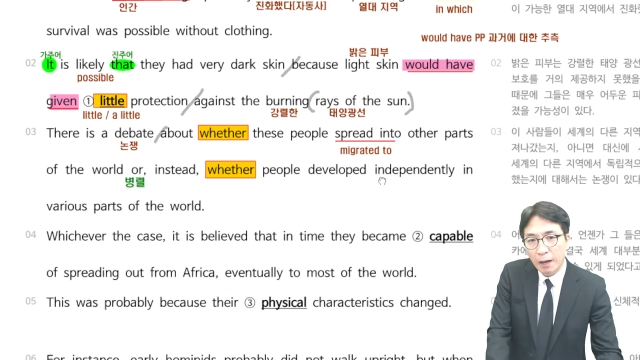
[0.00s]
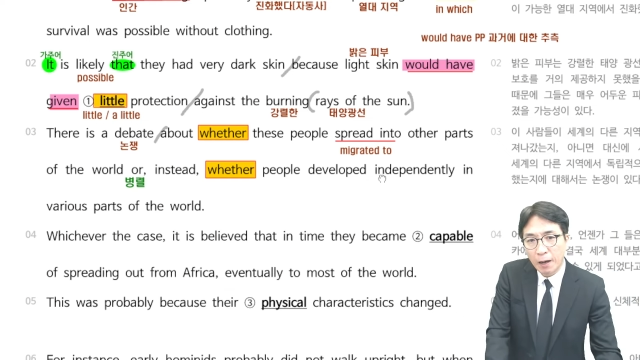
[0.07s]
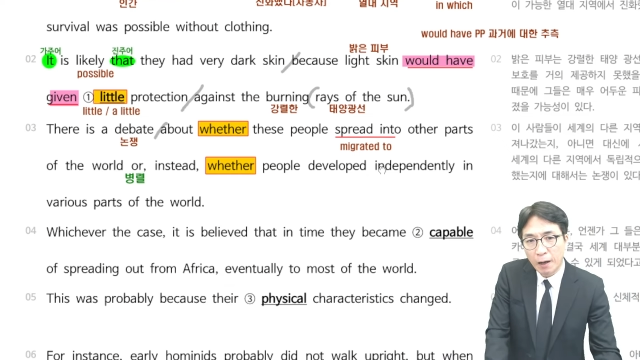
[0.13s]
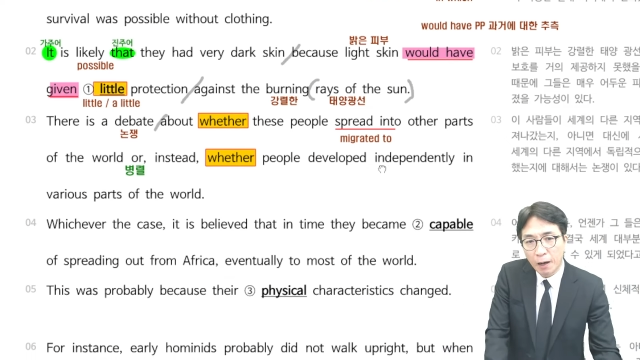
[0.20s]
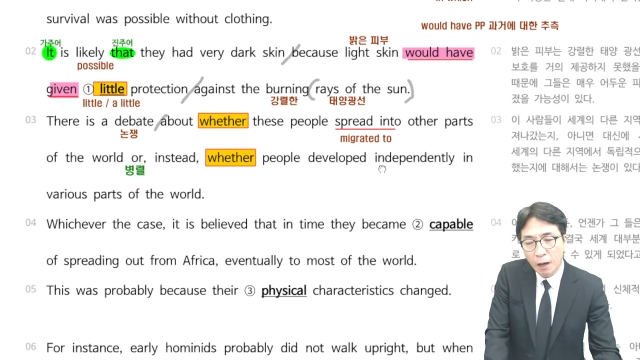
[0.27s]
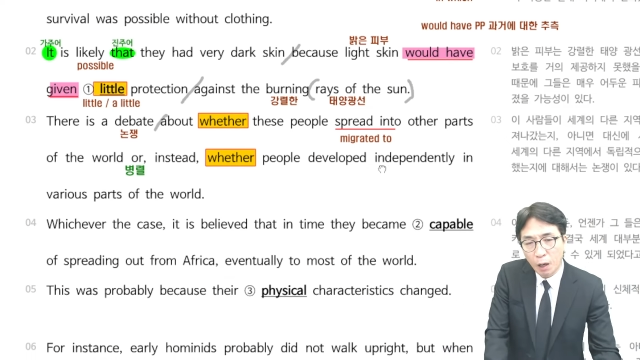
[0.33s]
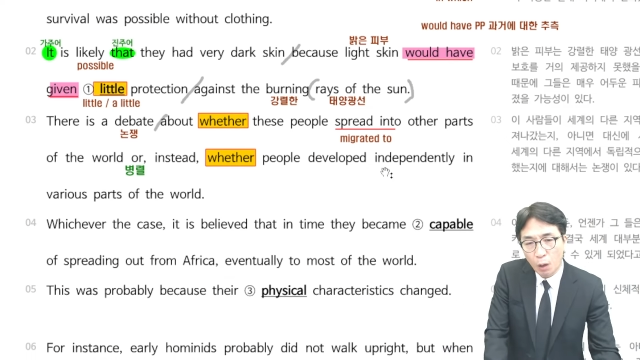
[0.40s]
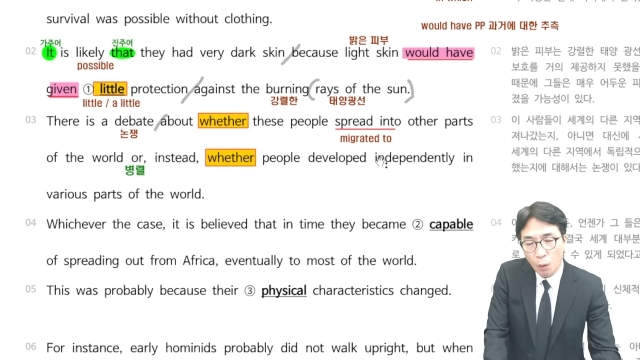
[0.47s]

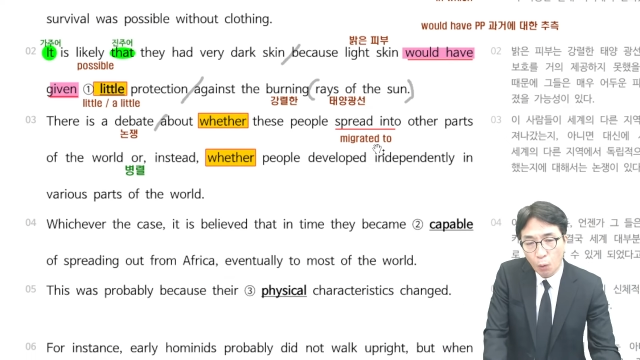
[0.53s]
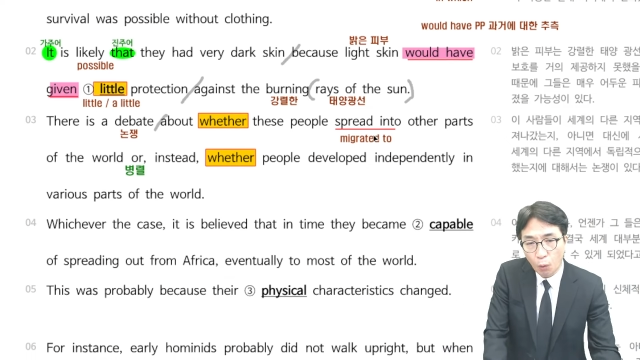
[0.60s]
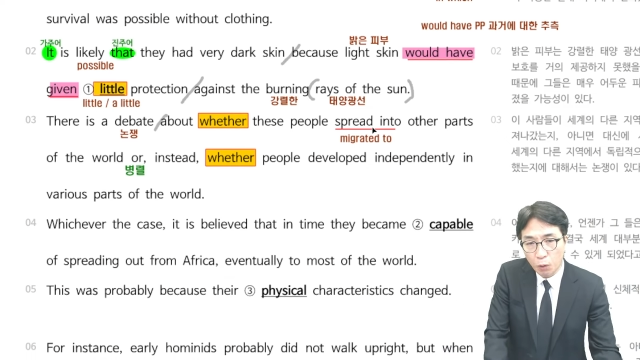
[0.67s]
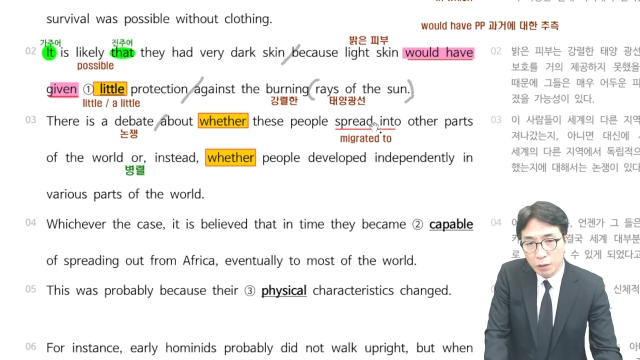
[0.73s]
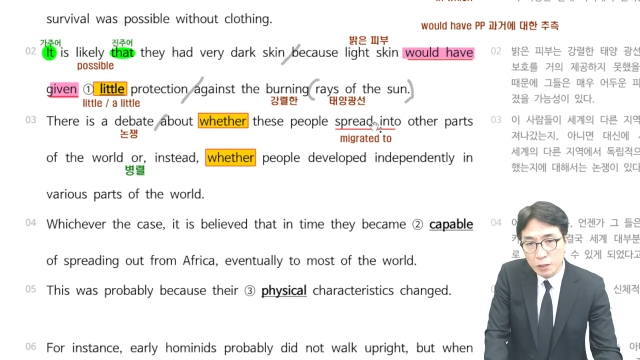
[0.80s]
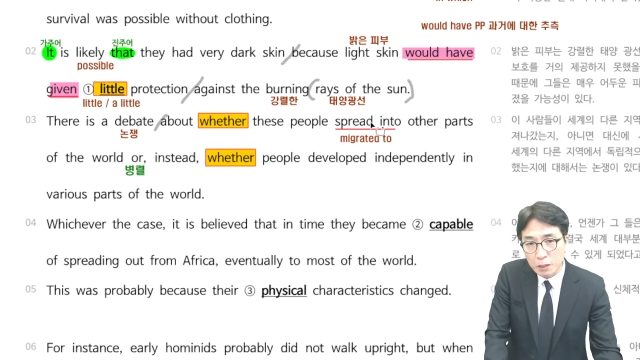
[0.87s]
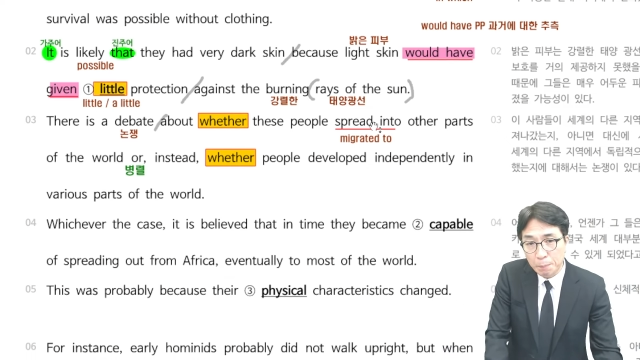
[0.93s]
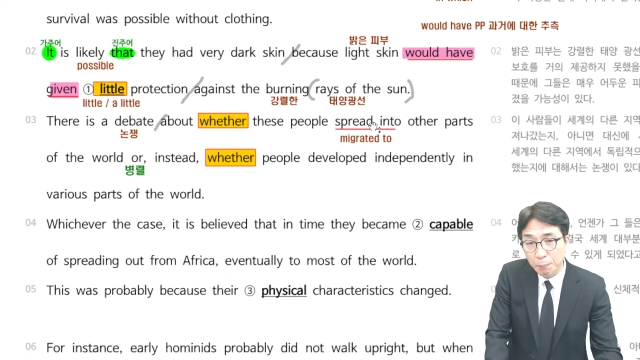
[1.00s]
어,
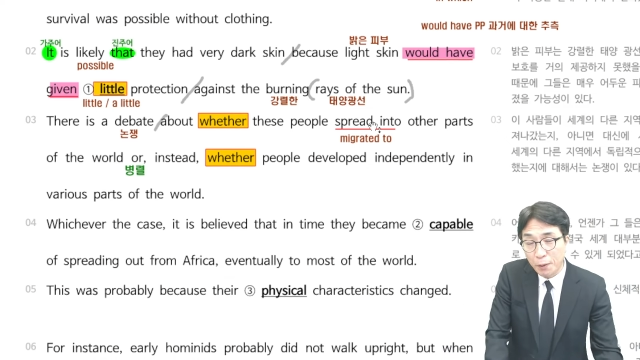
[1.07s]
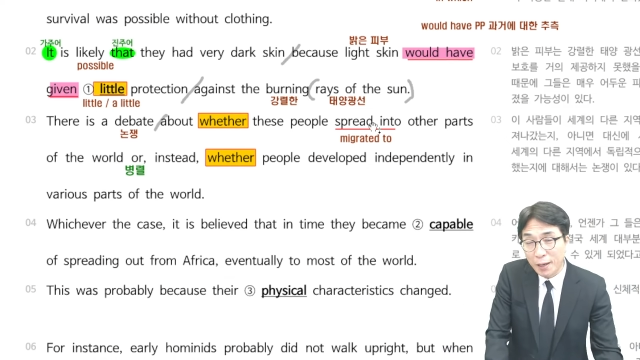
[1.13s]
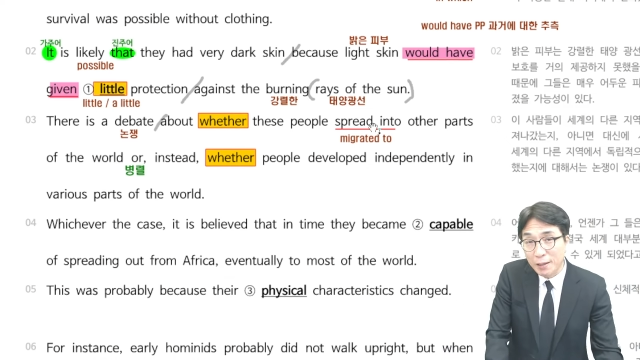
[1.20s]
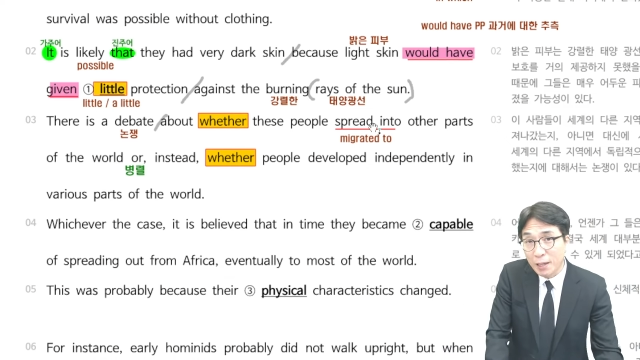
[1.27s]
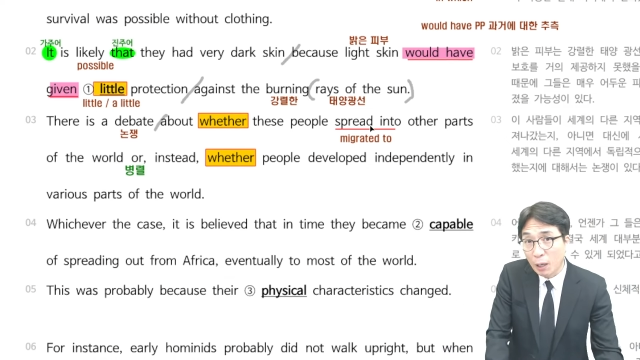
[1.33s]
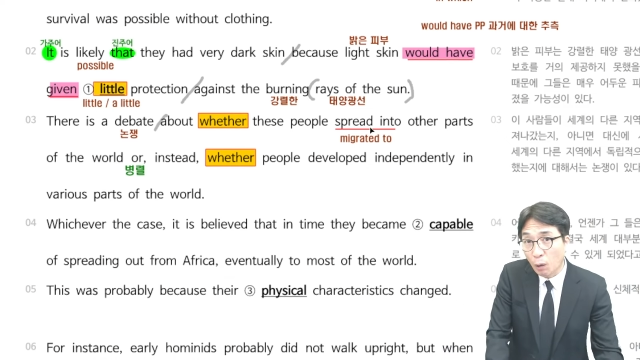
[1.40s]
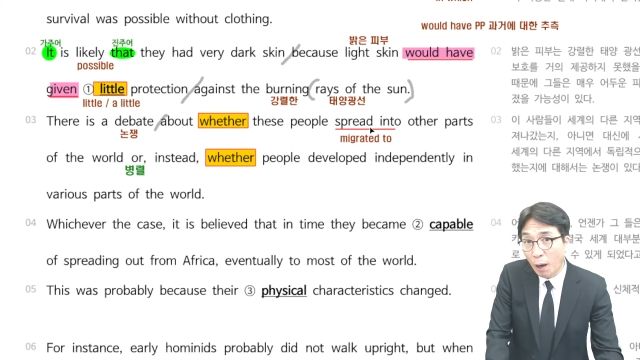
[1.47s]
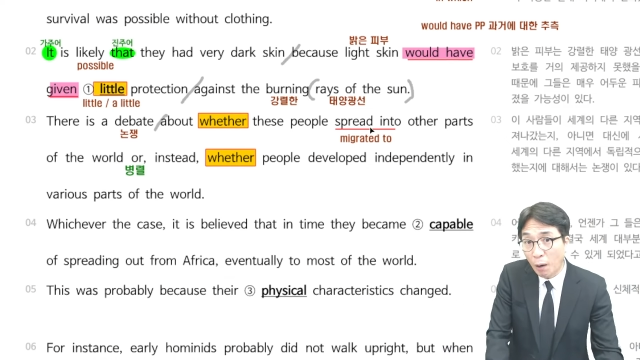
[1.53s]
요거는
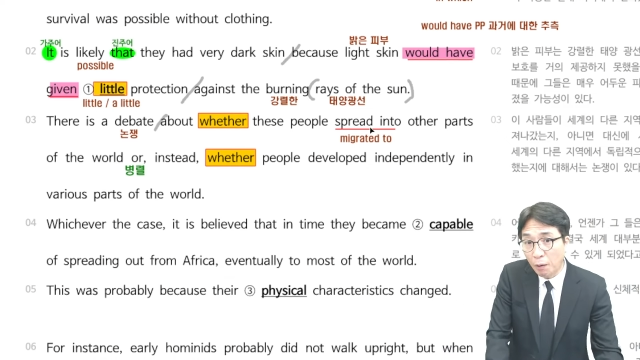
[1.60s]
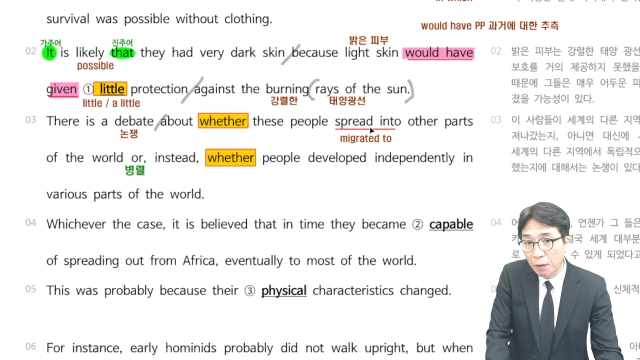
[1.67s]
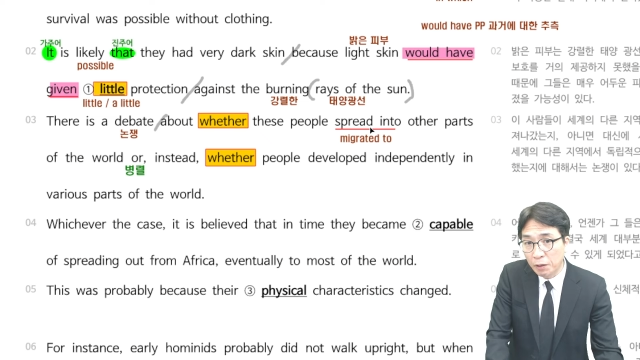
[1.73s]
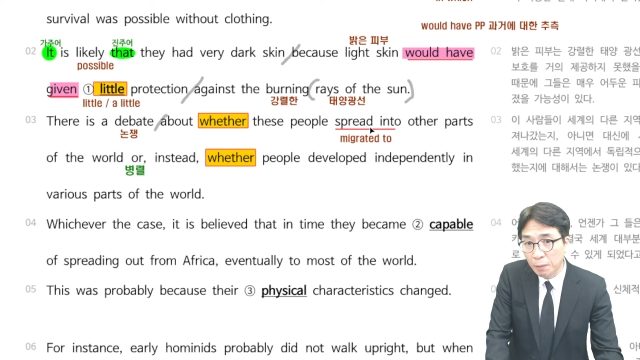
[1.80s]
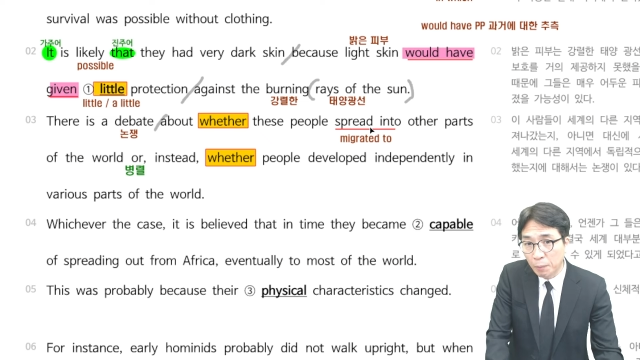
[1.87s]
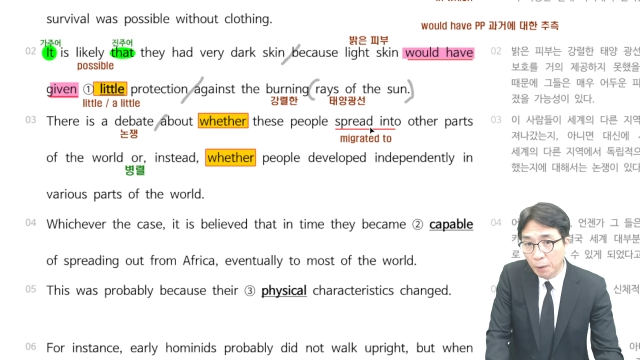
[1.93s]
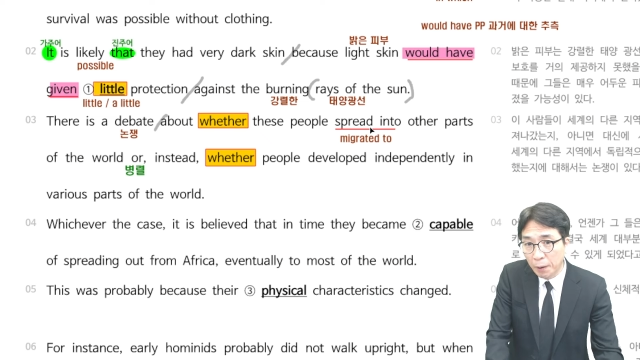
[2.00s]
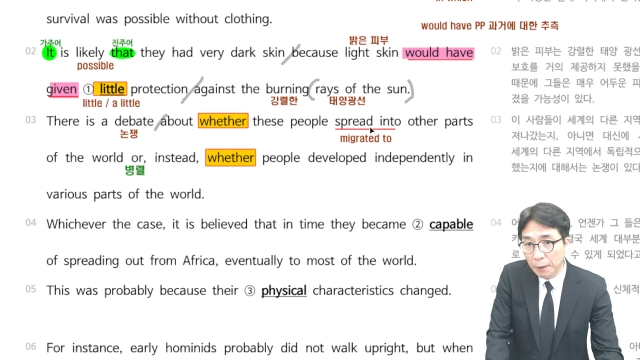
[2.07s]
spread의
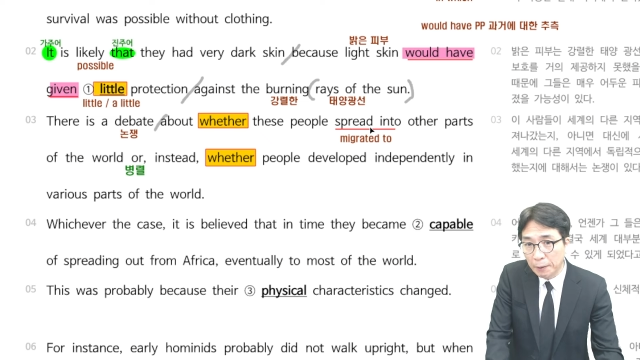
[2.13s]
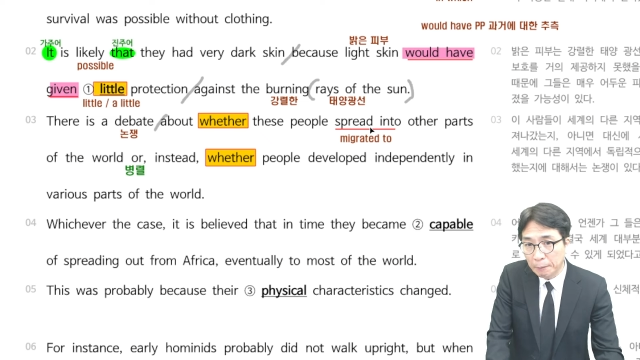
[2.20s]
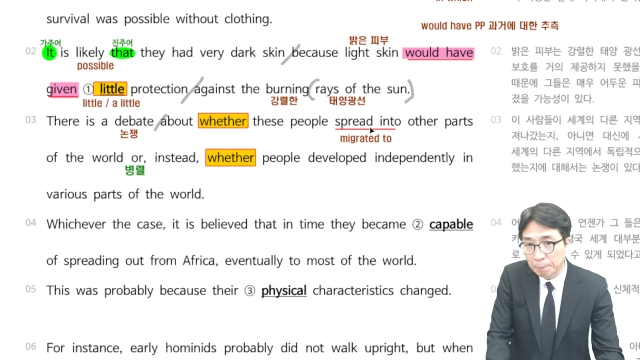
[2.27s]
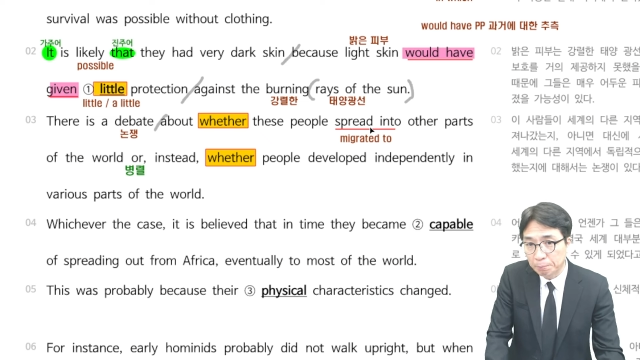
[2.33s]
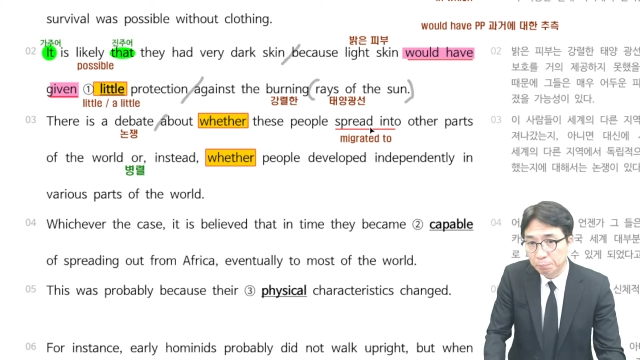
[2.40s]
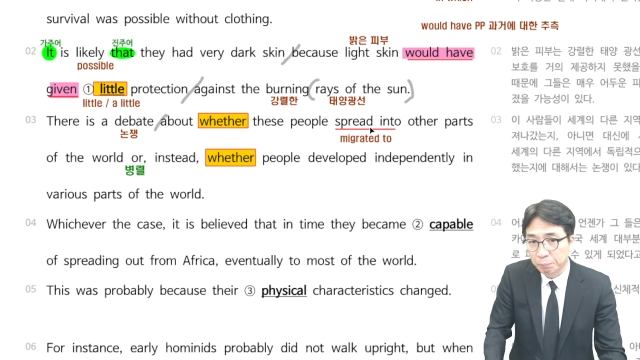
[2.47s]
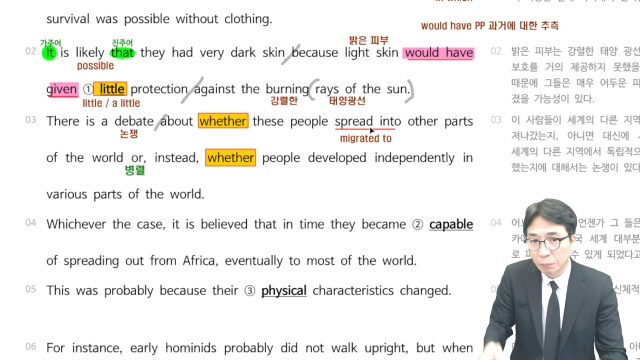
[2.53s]
과거형이 뭐예요?